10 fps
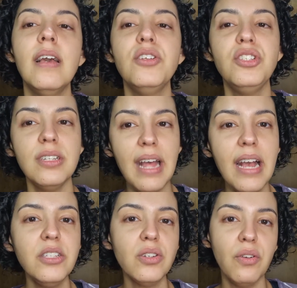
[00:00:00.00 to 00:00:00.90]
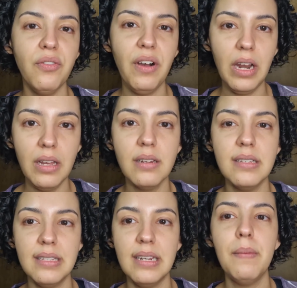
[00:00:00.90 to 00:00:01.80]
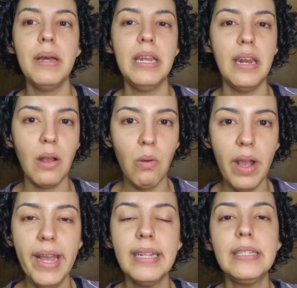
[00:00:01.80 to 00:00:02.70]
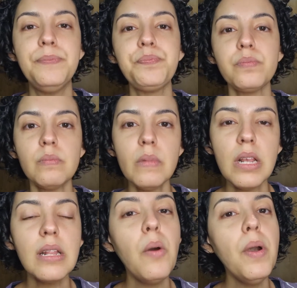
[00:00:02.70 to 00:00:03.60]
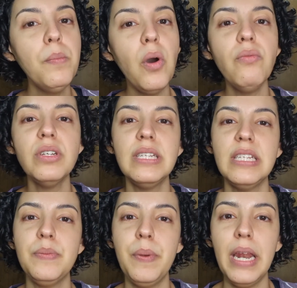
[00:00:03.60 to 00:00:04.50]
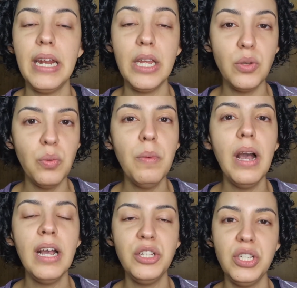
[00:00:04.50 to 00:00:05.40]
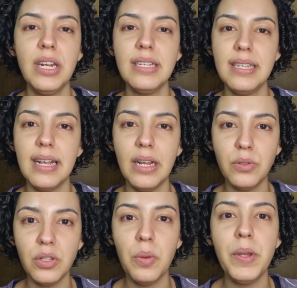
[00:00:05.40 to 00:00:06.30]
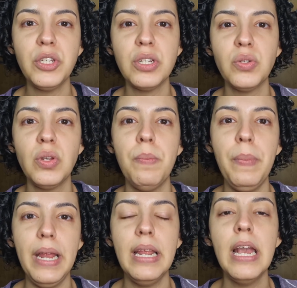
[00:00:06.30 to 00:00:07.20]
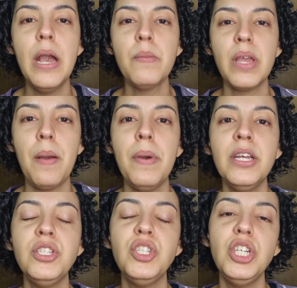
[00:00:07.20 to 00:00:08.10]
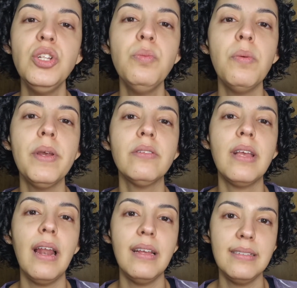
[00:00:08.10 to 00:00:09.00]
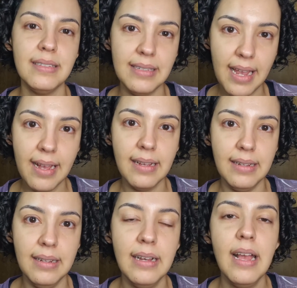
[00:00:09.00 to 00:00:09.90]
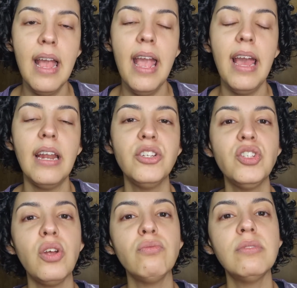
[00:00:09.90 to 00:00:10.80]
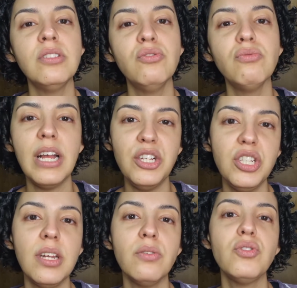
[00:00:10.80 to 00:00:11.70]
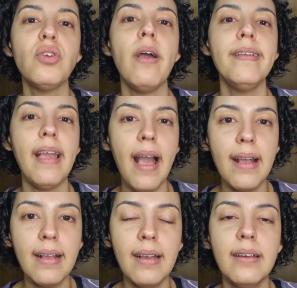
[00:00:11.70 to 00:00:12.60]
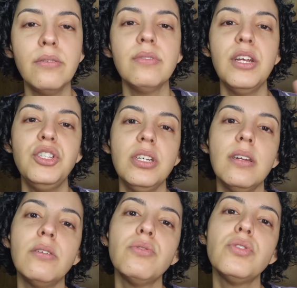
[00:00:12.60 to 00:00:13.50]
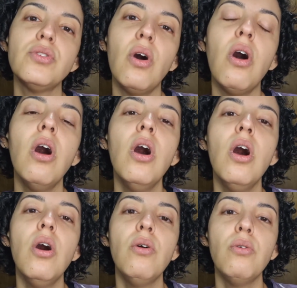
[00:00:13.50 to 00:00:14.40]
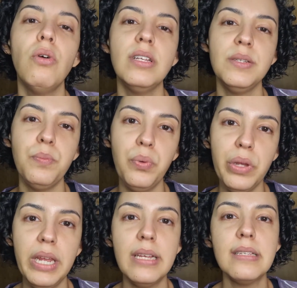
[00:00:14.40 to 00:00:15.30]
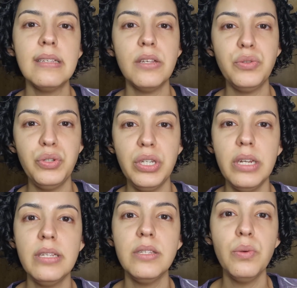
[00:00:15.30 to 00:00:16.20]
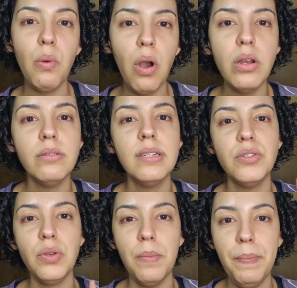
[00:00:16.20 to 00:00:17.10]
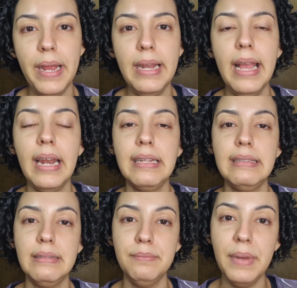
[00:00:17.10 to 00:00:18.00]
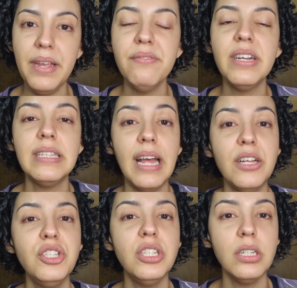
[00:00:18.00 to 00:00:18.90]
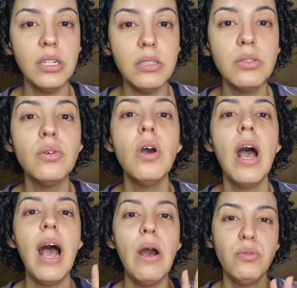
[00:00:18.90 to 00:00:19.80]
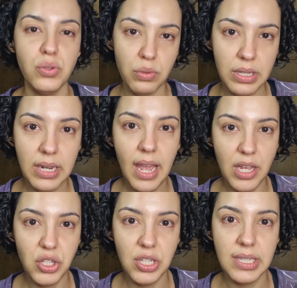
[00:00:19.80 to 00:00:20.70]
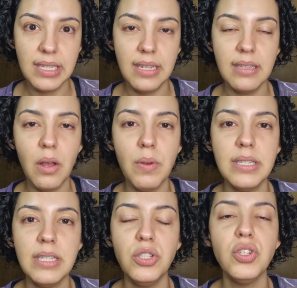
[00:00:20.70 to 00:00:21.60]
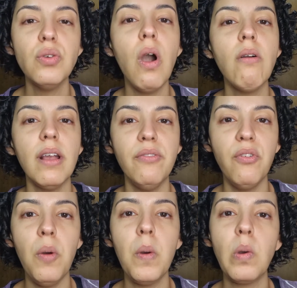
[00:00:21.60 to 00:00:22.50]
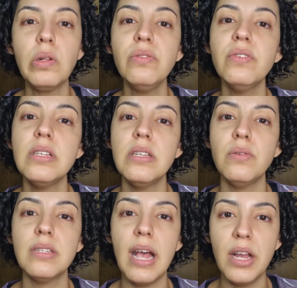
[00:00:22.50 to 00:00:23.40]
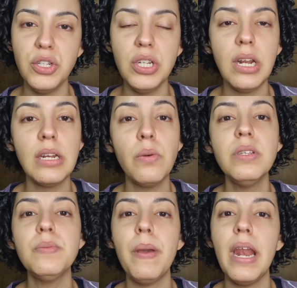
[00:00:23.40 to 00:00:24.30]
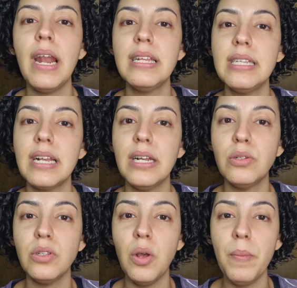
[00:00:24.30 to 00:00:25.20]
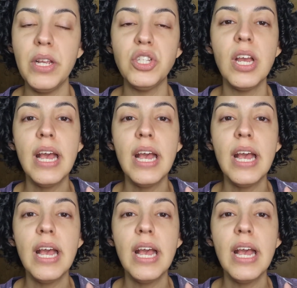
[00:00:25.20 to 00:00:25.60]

Didático falando assim da maneira correta, não é bom você esperar nenhuma argila secar totalmente na sua pele, porque a partir do momento que ela seca, ela só não tirando só a nhaca, não tá tirando só as impurezas, as sujeiras e o óleo da sua pele, ela também vai estar tá tirando os nutrientes. Então, assim, de qualquer forma, quando você usar argila, não espera ela secar totalmente.